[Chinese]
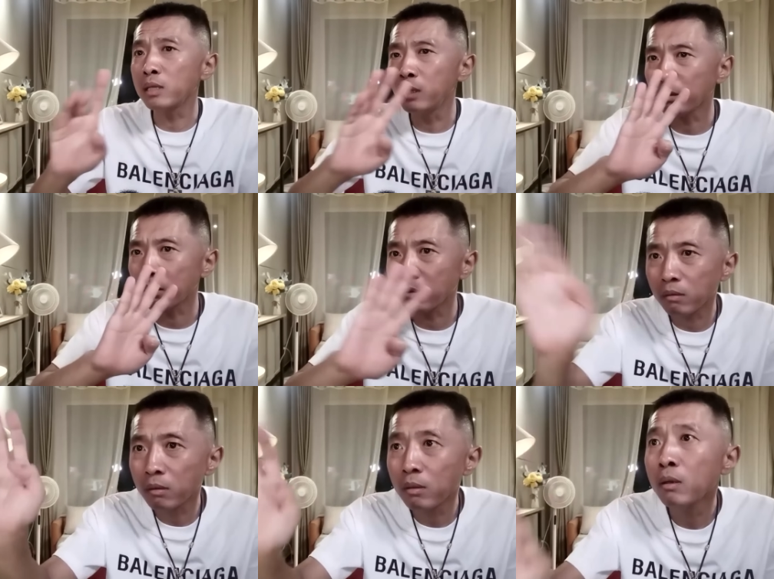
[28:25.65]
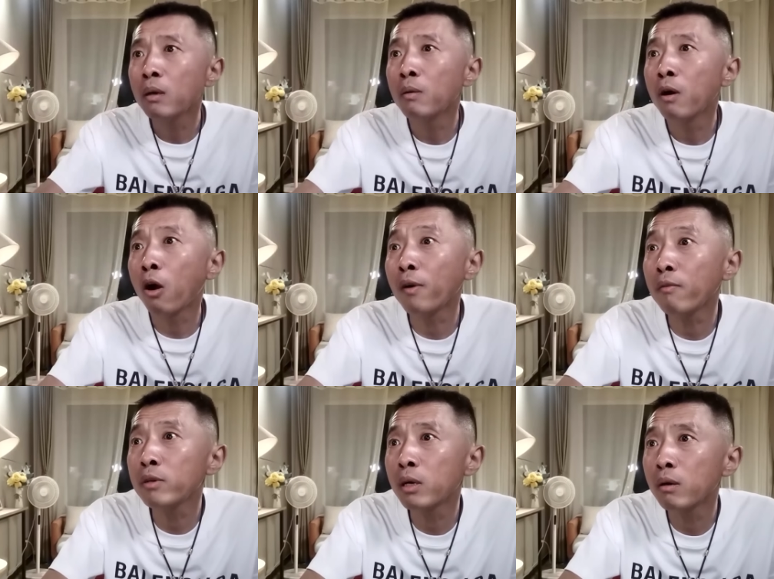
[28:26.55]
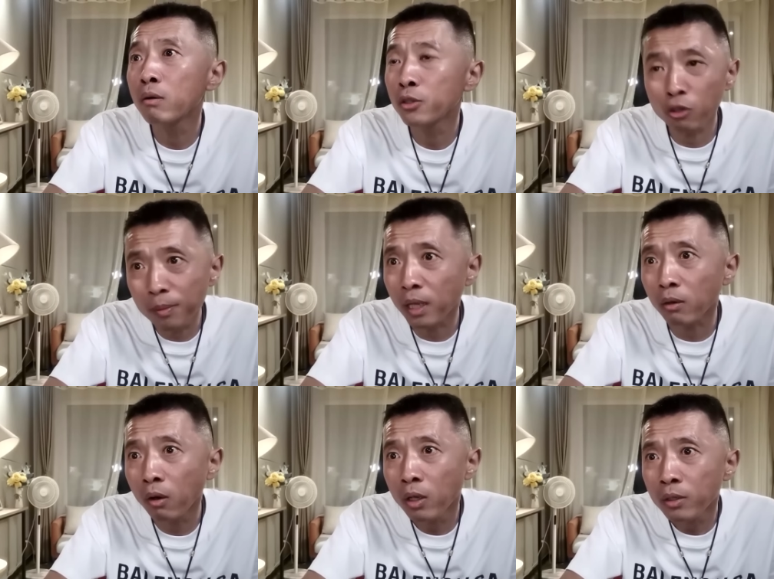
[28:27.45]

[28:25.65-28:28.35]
枪，毫发无伤，就没打着。